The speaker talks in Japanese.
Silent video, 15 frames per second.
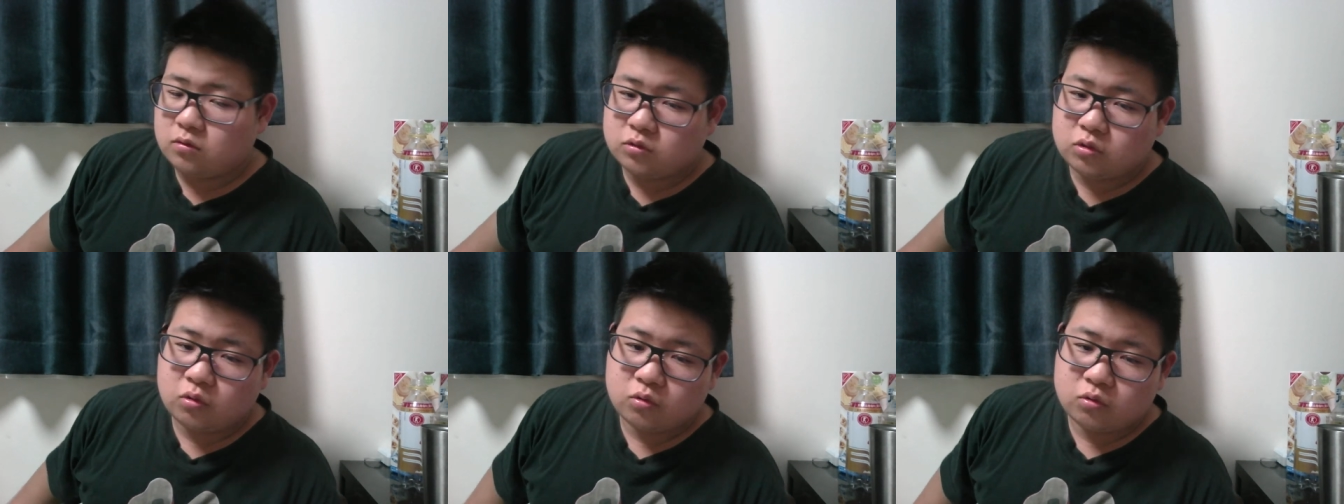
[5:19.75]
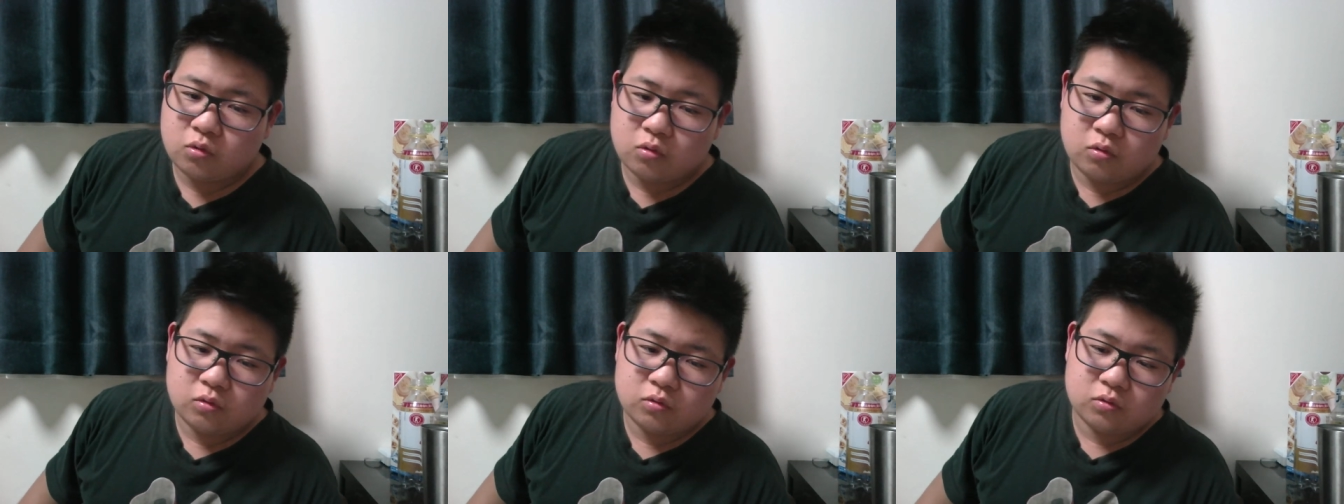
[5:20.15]

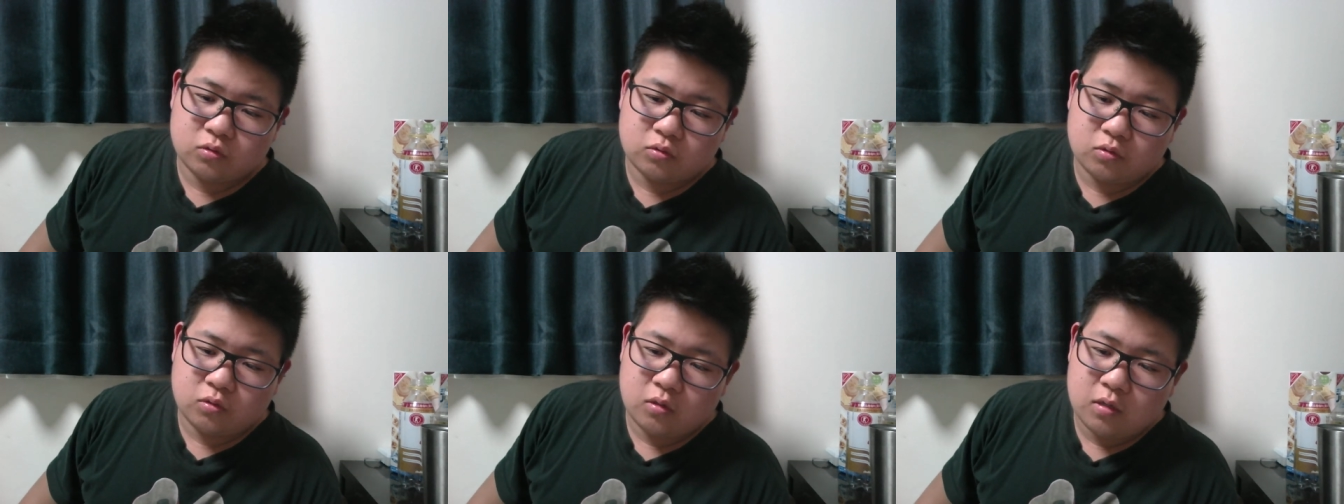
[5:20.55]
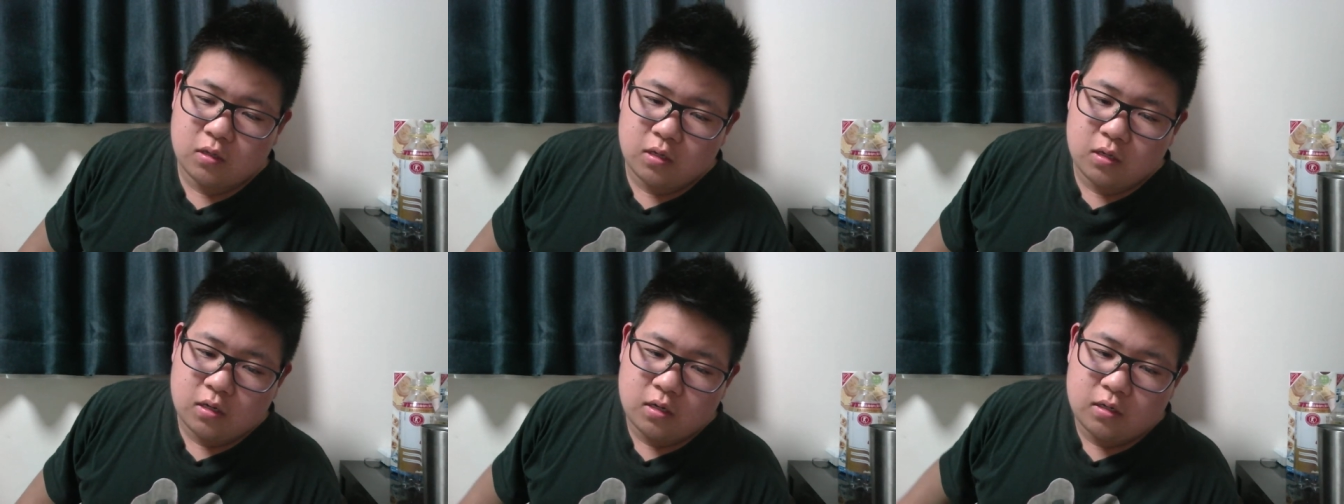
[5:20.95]
ショートコントと
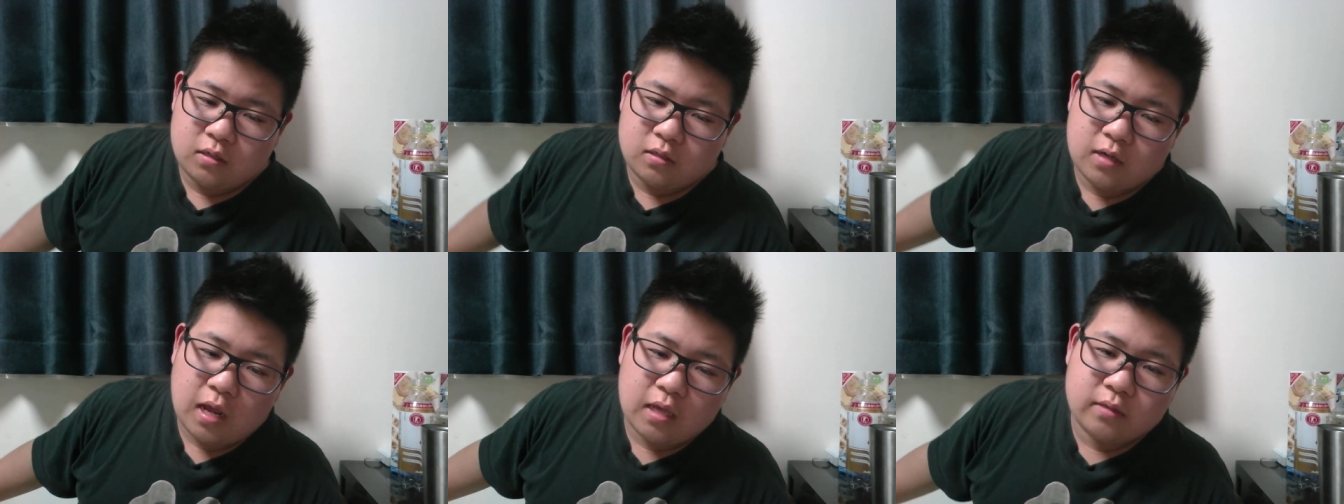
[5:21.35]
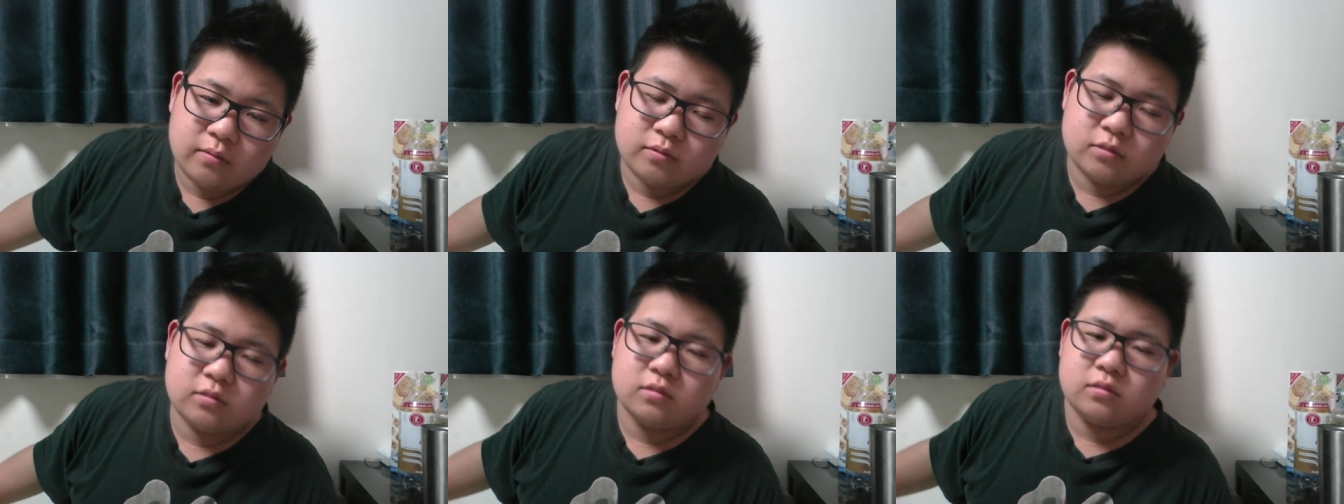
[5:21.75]

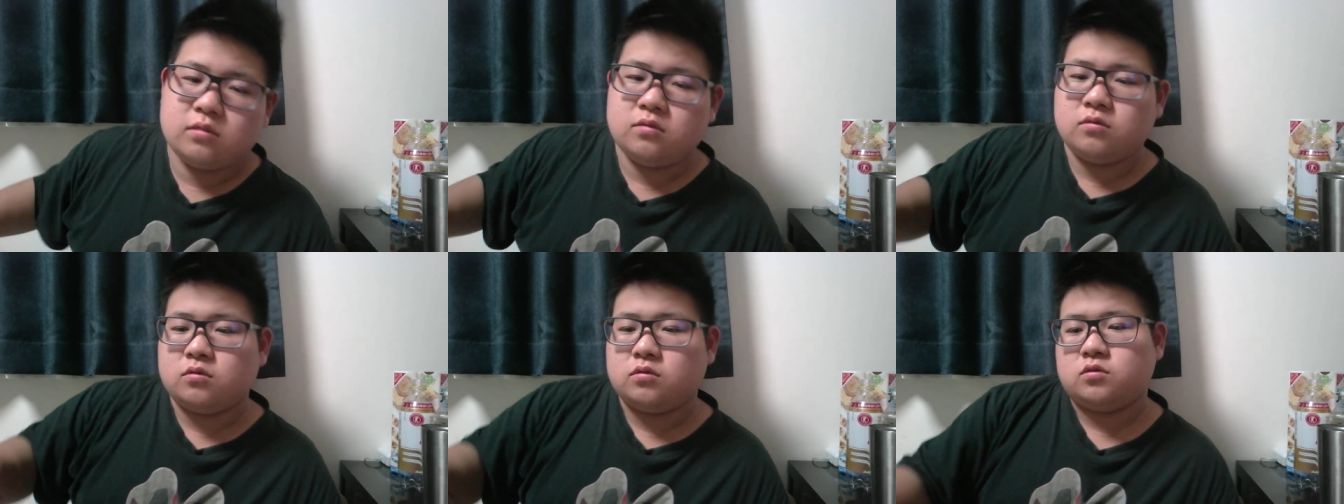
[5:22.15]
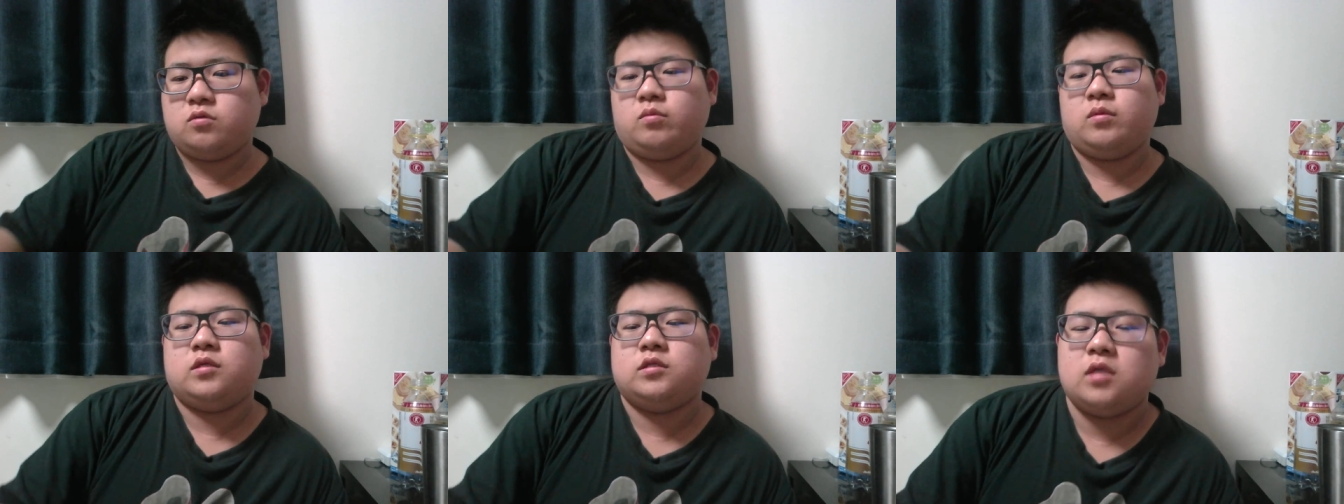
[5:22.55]
ライブっていうのを作
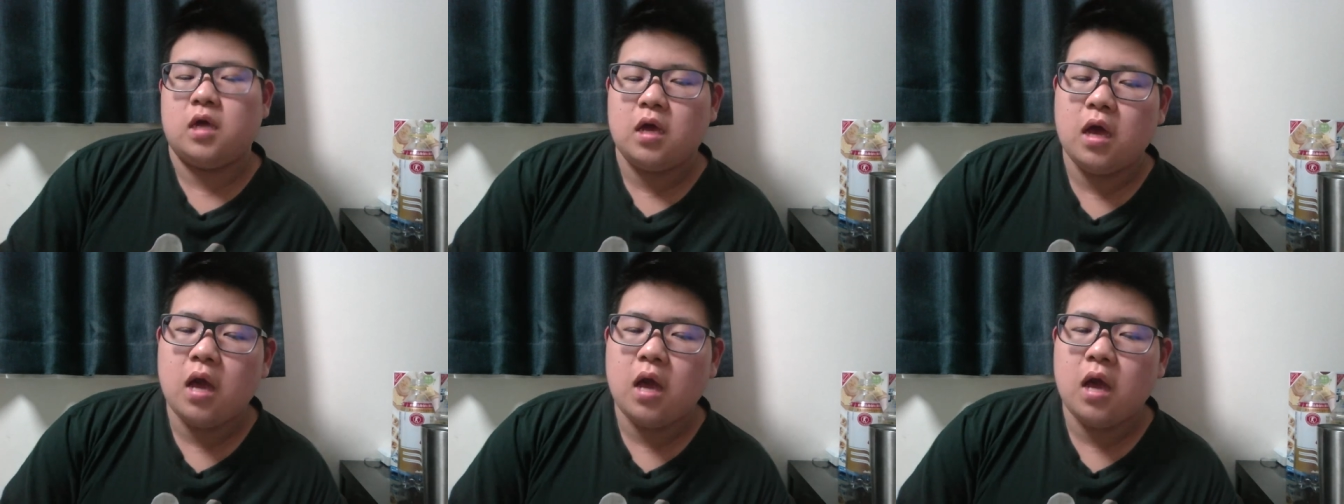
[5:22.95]
りました。